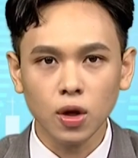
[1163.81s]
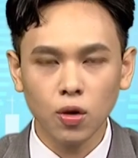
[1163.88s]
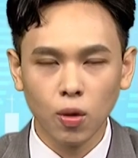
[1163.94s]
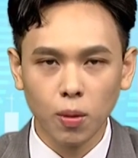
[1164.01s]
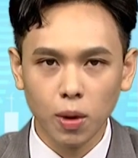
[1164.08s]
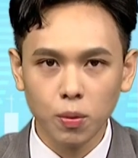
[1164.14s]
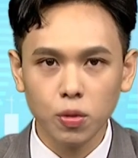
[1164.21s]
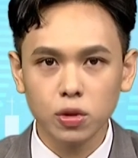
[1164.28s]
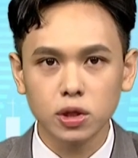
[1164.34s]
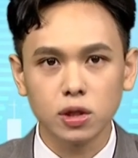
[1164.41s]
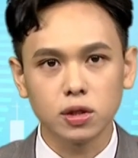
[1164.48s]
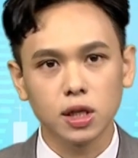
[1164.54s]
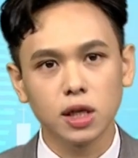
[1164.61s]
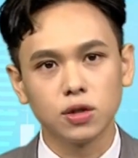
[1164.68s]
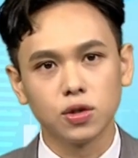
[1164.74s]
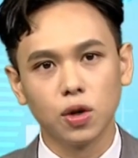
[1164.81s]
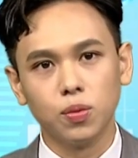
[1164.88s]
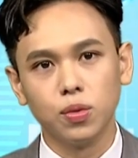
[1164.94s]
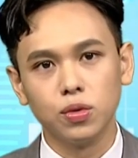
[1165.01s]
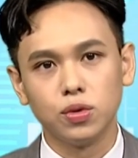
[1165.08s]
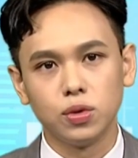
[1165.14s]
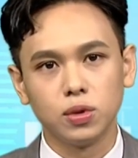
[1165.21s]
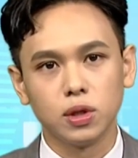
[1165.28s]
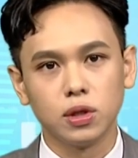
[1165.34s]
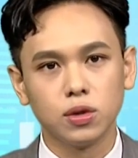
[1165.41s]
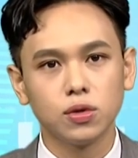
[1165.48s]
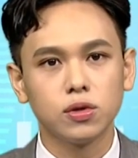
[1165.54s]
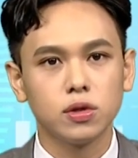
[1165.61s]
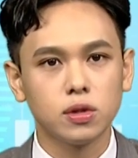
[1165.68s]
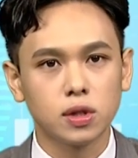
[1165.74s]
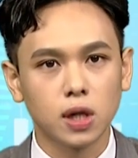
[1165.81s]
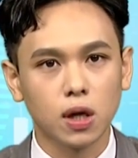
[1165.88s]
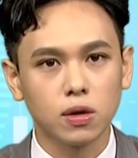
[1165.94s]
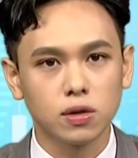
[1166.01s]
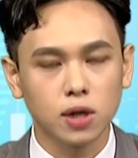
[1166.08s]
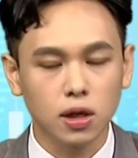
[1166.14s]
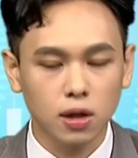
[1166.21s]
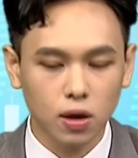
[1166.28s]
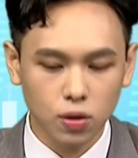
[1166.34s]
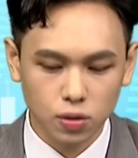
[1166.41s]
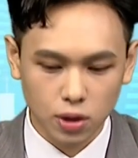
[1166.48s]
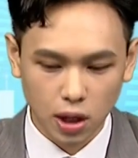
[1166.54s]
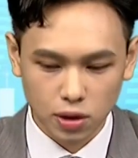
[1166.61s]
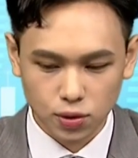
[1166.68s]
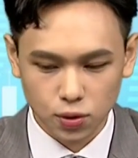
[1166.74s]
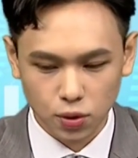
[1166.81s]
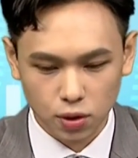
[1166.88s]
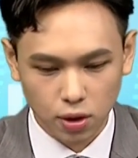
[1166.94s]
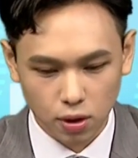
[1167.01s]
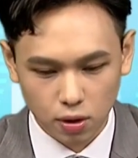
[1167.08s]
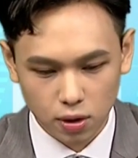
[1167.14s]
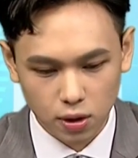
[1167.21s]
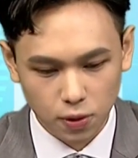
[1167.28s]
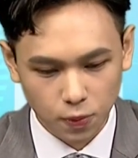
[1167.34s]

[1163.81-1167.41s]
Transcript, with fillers: 我们目前在手布局的就至少三到五档左右，